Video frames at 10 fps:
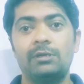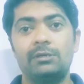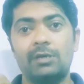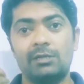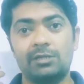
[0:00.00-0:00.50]

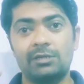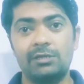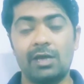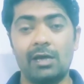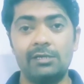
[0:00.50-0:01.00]
यहाँ तक
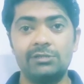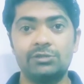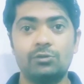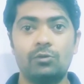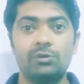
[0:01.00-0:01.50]
कि आइज़
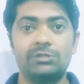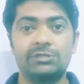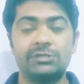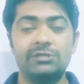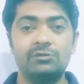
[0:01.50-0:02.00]
को
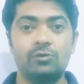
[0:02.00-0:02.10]
स्किन